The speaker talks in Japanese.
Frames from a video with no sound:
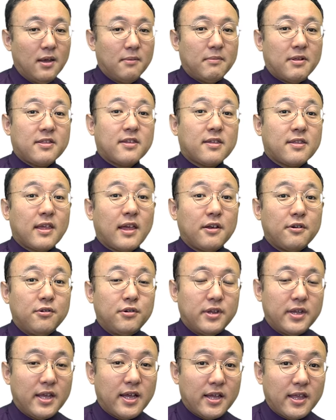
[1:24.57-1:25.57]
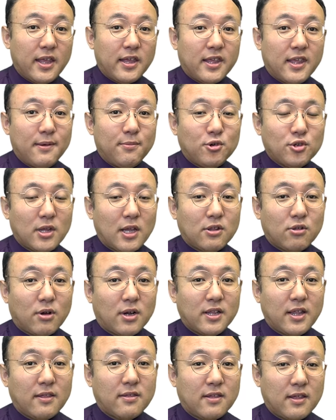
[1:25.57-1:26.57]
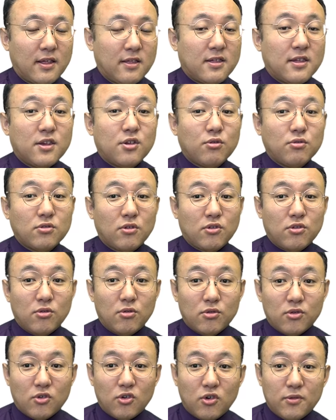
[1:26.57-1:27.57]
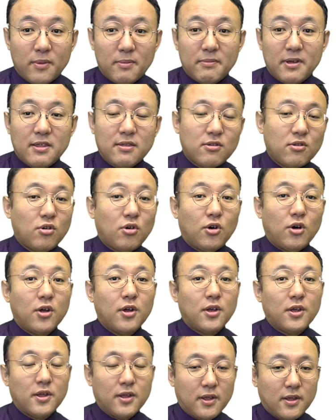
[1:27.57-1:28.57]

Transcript: まあ実際売上規模だとかですね、事業の状況を見ますと、